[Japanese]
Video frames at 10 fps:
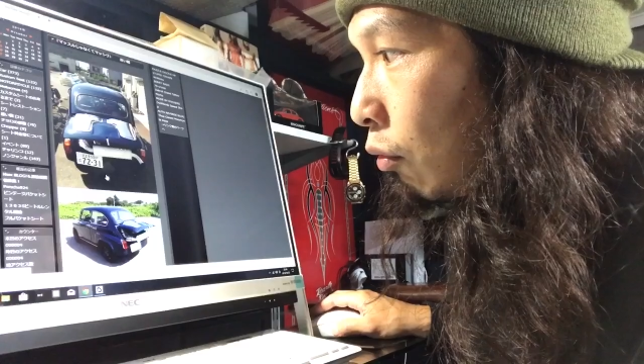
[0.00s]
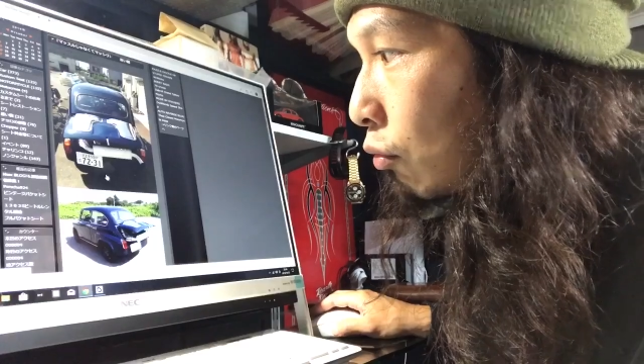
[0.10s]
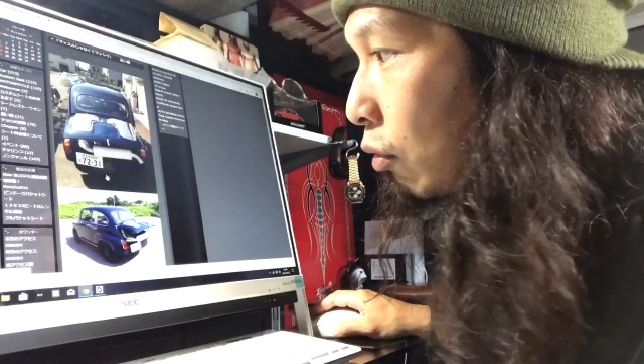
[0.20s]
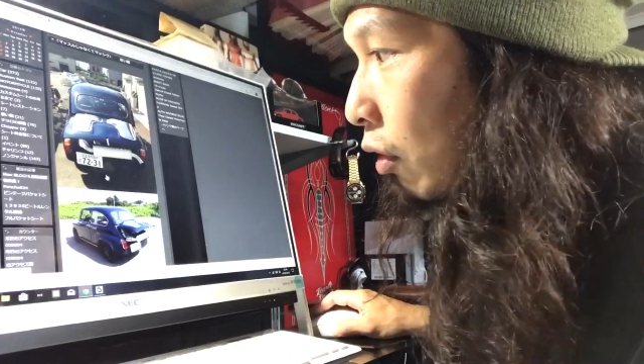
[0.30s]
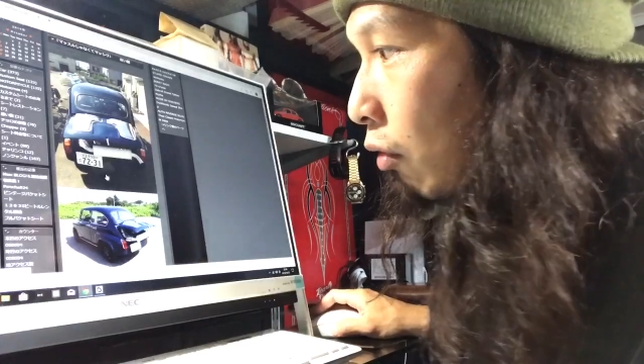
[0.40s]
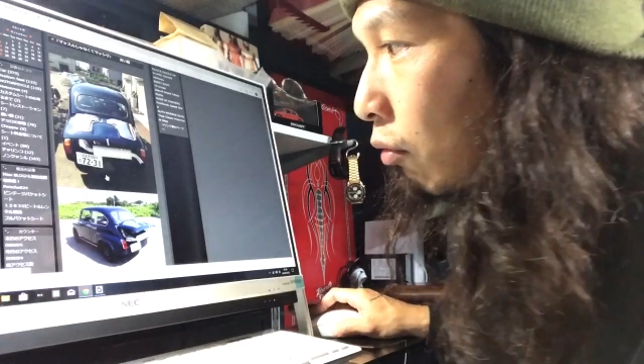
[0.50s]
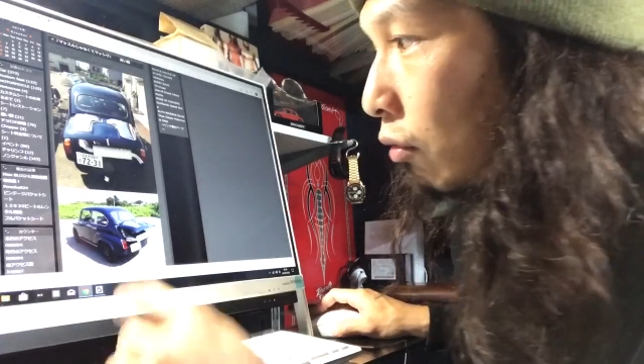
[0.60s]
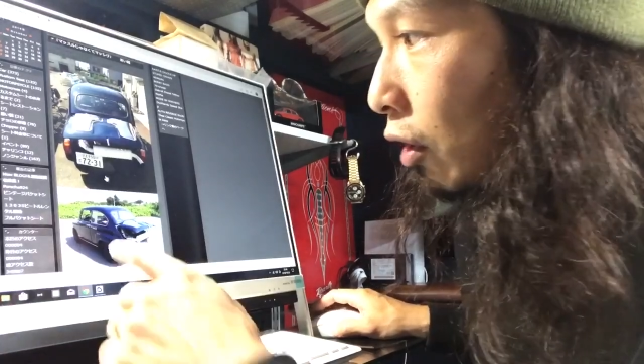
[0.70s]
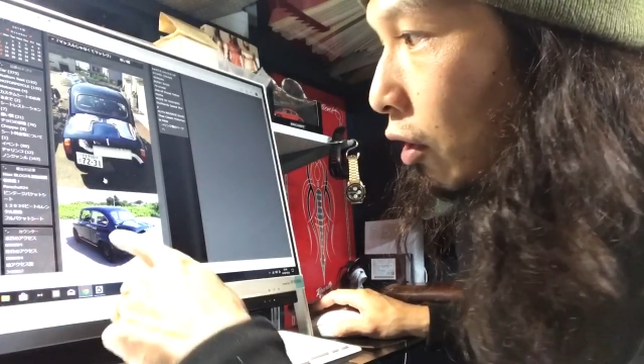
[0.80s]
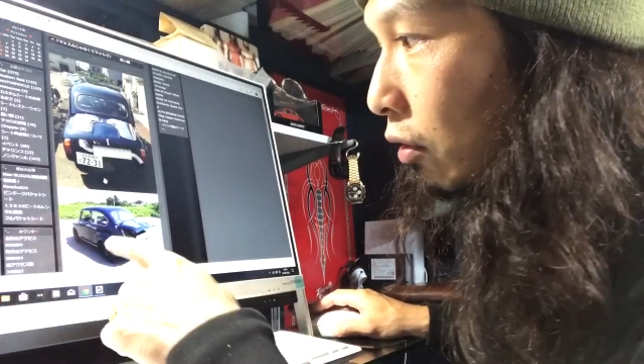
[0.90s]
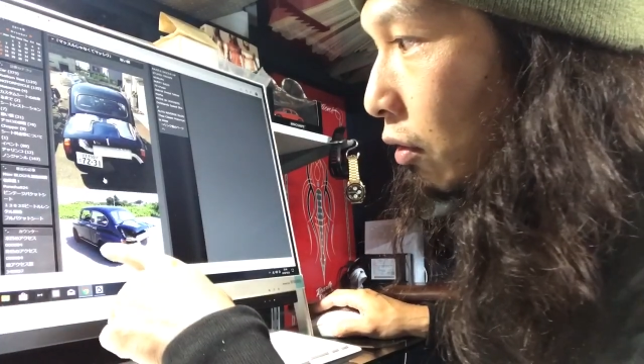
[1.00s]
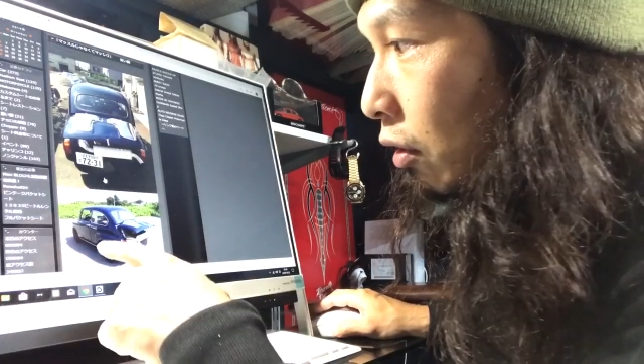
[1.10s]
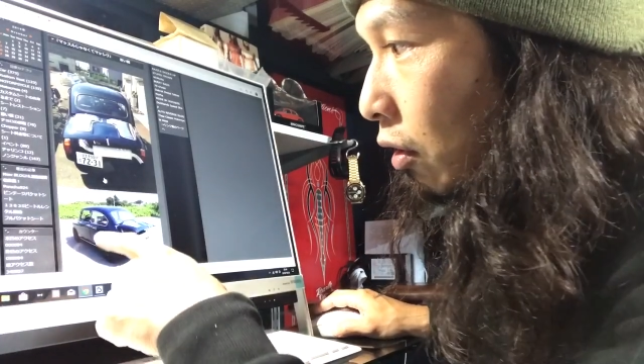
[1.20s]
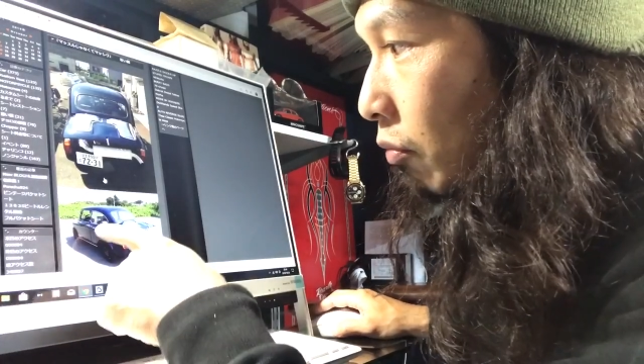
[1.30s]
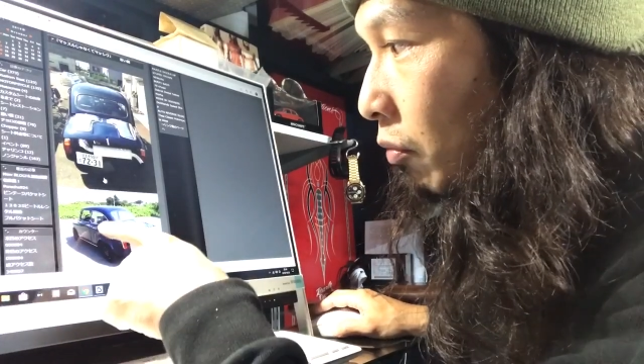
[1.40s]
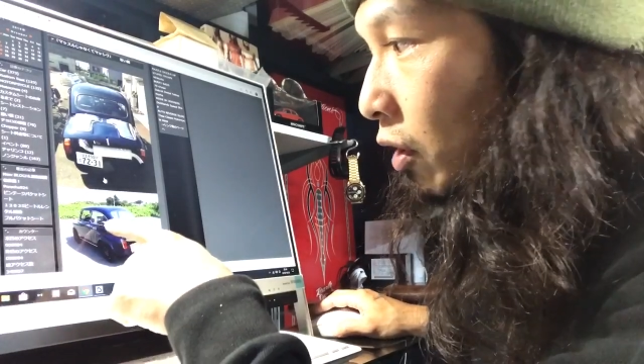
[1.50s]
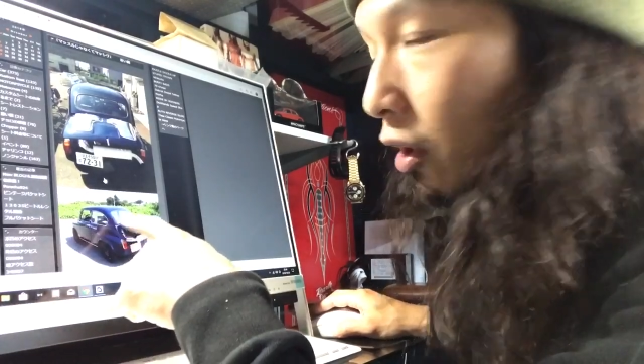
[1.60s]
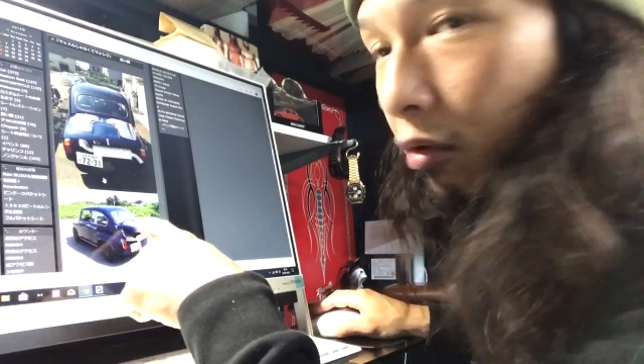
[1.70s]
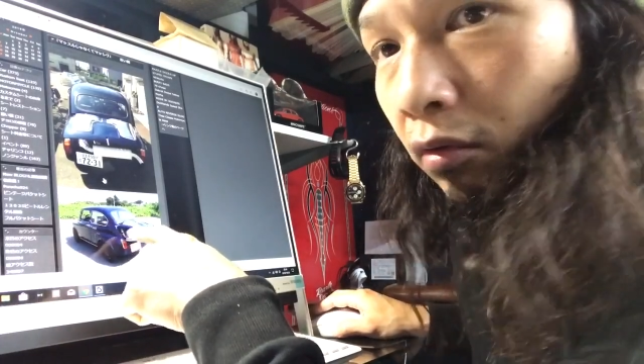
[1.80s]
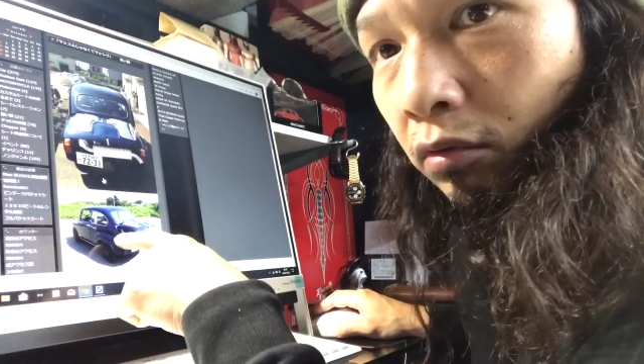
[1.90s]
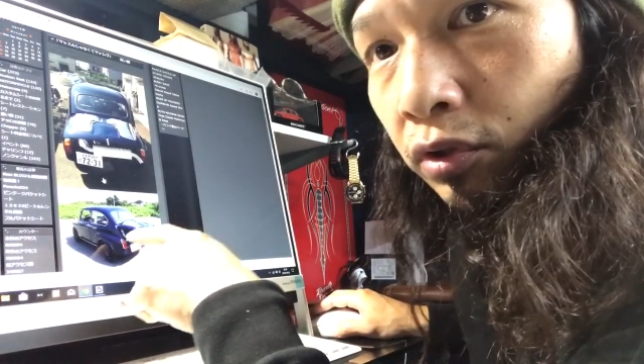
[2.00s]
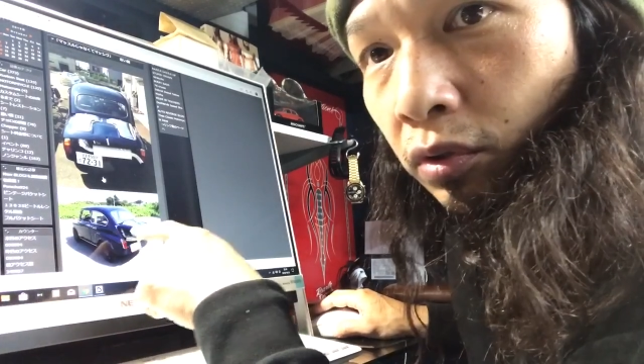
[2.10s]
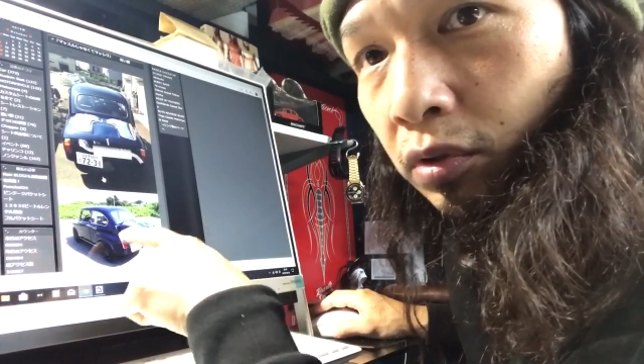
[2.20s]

本当ね、このね、右の助